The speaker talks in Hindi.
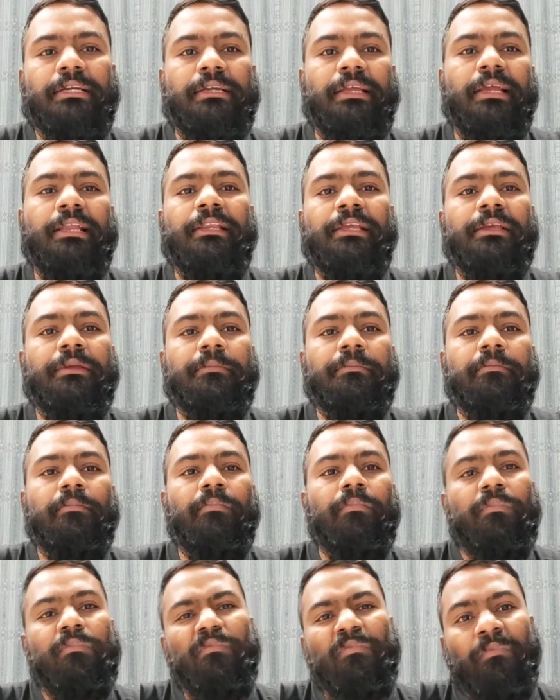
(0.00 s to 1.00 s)
डेली
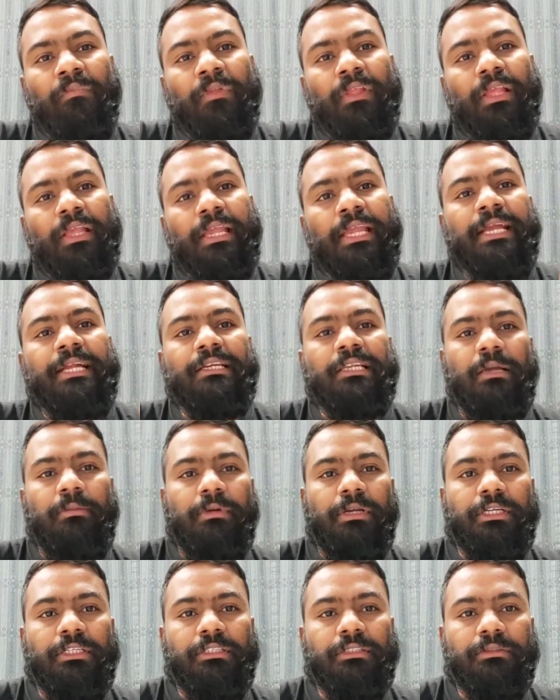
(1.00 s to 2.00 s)
एक
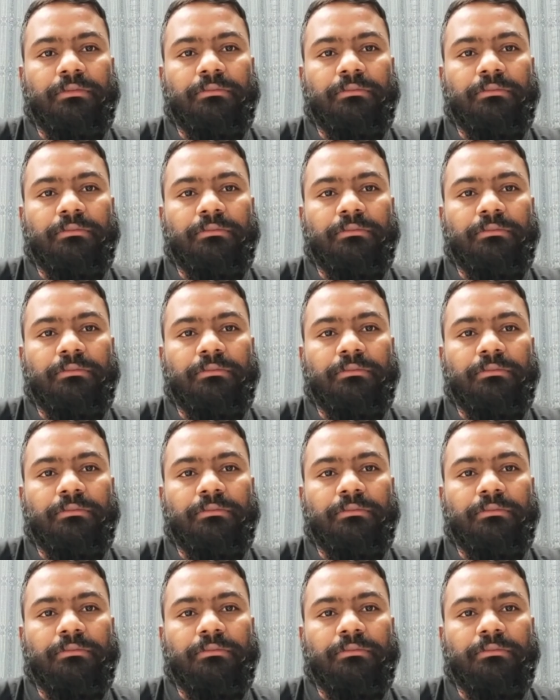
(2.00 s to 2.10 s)
टैबलेट